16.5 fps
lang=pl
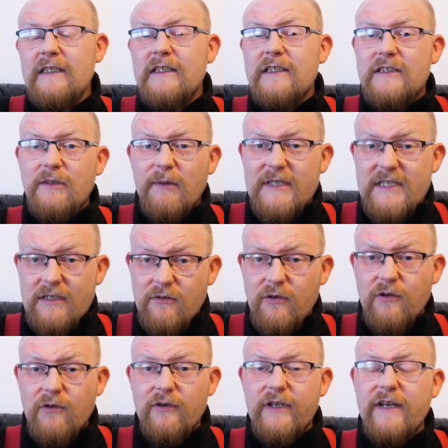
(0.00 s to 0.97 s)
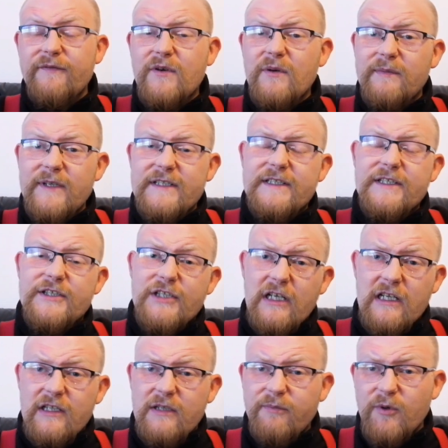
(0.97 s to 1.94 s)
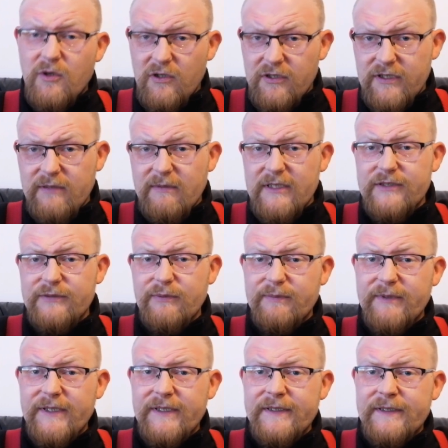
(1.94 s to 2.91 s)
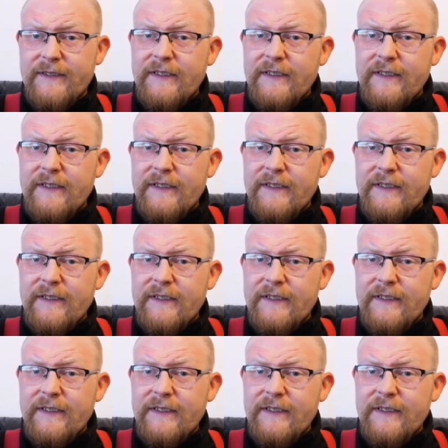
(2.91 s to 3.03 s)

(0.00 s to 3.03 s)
i zobacz, jaką chorągiewką jesteś i jakie ty poglądy masz, chłopie.